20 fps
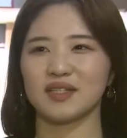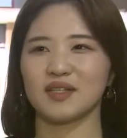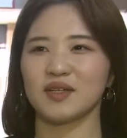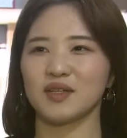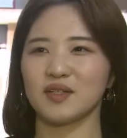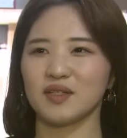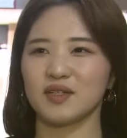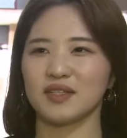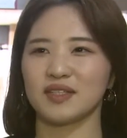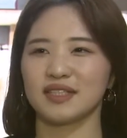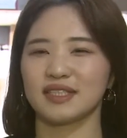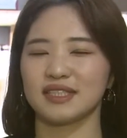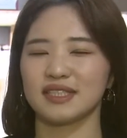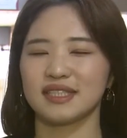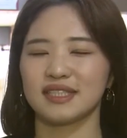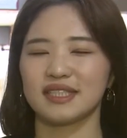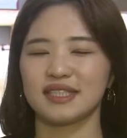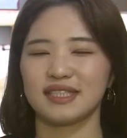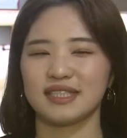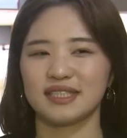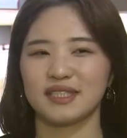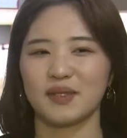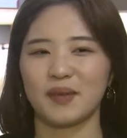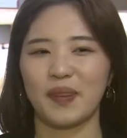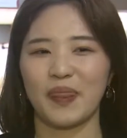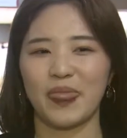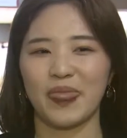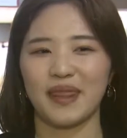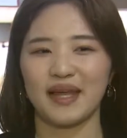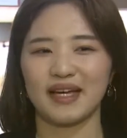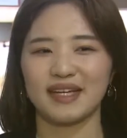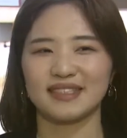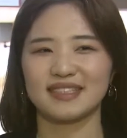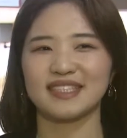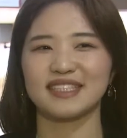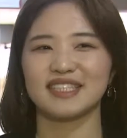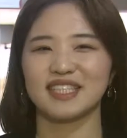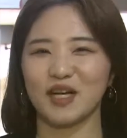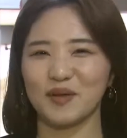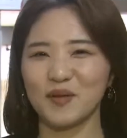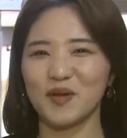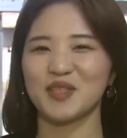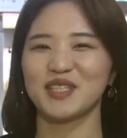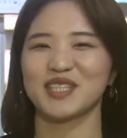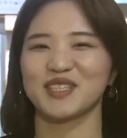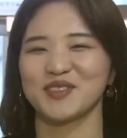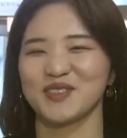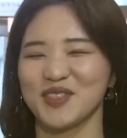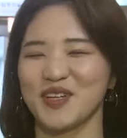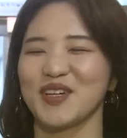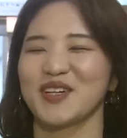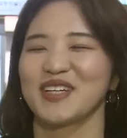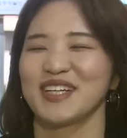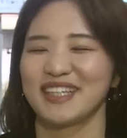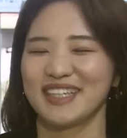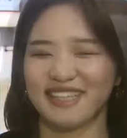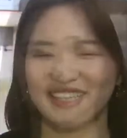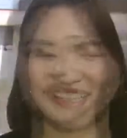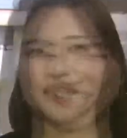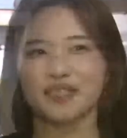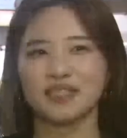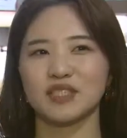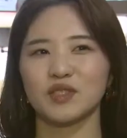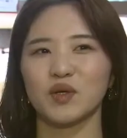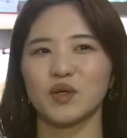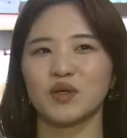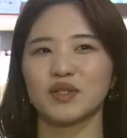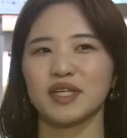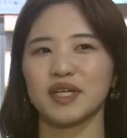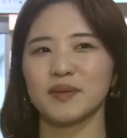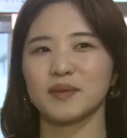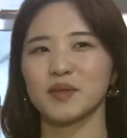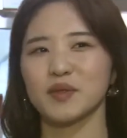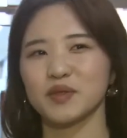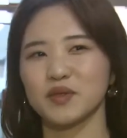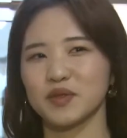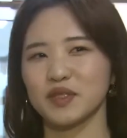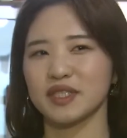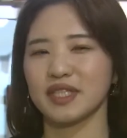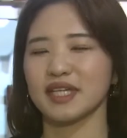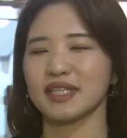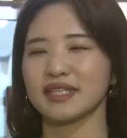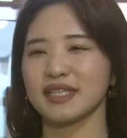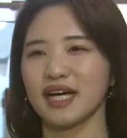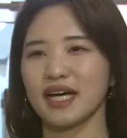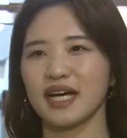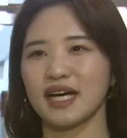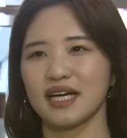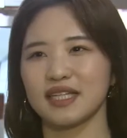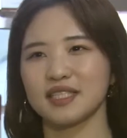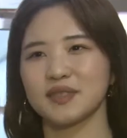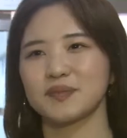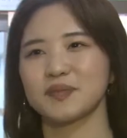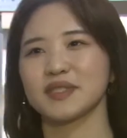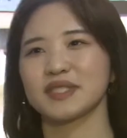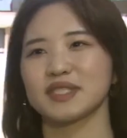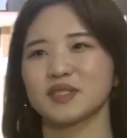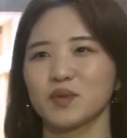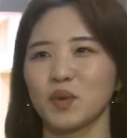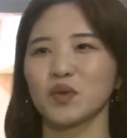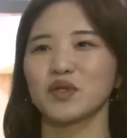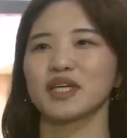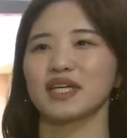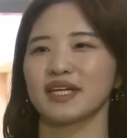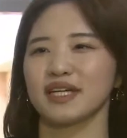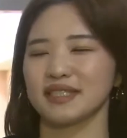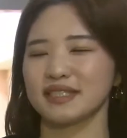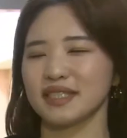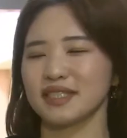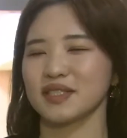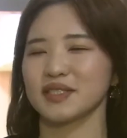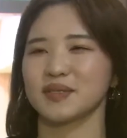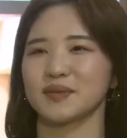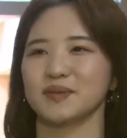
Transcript: 와서 듣기가 편했고요. 지원해볼 수 있겠다 싶은 동기가